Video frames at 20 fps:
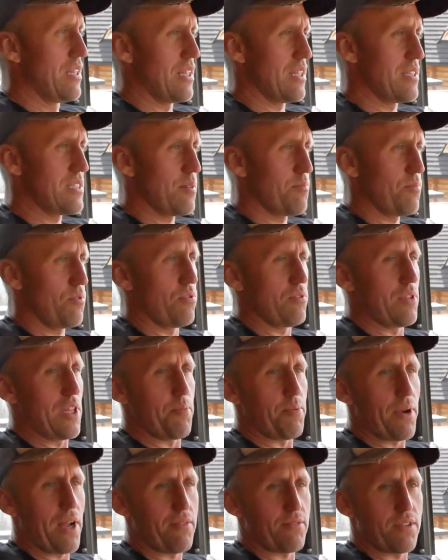ten samochód
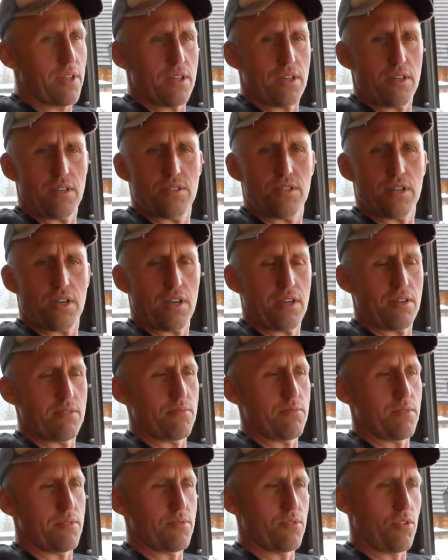naprawdę
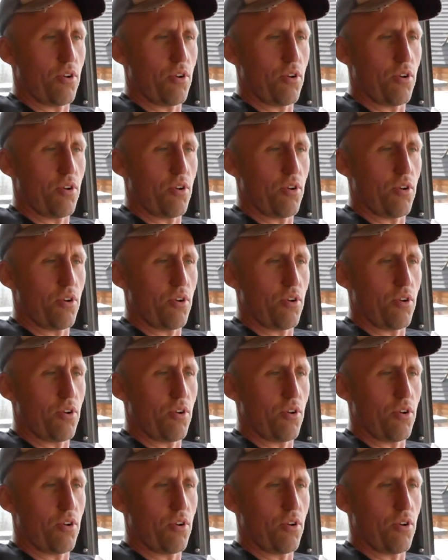się